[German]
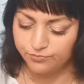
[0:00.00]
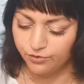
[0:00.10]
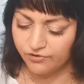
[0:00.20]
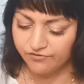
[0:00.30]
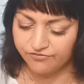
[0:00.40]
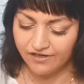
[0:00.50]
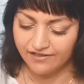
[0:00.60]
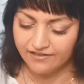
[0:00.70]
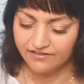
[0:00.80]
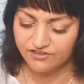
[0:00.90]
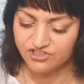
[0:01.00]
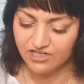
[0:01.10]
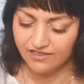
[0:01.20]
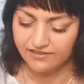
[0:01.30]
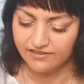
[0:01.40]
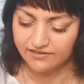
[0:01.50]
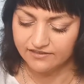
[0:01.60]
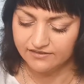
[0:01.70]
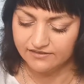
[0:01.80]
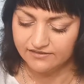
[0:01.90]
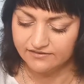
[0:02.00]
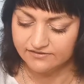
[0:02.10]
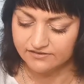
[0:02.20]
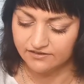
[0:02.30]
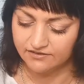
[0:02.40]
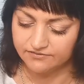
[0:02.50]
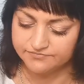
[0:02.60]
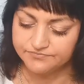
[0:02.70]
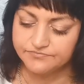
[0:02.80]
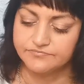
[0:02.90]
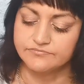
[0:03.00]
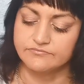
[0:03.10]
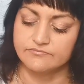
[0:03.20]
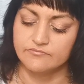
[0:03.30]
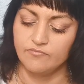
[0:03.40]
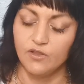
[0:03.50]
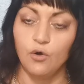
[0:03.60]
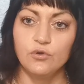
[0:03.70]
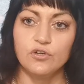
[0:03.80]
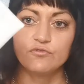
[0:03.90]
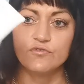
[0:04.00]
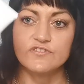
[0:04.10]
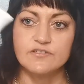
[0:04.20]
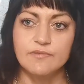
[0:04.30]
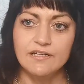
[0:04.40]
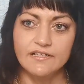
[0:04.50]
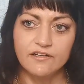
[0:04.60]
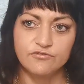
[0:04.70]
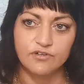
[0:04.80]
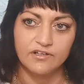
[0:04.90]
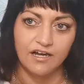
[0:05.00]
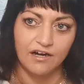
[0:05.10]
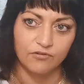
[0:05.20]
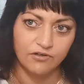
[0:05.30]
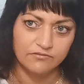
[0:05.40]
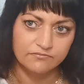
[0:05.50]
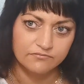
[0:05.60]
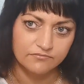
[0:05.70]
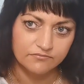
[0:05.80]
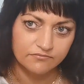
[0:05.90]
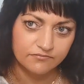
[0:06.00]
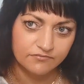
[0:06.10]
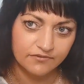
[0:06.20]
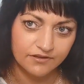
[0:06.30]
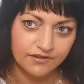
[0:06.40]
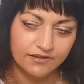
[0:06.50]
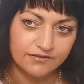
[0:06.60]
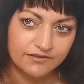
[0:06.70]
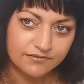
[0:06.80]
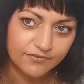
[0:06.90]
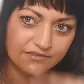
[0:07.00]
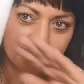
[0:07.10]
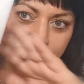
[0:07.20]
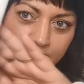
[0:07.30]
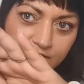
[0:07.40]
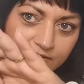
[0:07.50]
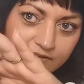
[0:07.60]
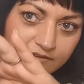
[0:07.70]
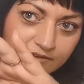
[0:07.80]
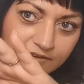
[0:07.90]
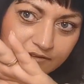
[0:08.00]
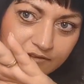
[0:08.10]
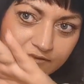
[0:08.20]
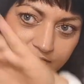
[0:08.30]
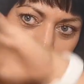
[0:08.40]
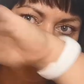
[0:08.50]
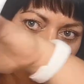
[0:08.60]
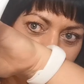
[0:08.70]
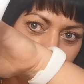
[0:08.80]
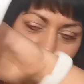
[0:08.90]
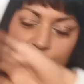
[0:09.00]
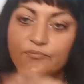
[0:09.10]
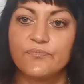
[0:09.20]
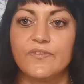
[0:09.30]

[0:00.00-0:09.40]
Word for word: Purifying Jelly Cleanser. 150 ml von Avon. Ja, sieht man es? Ja. Genau.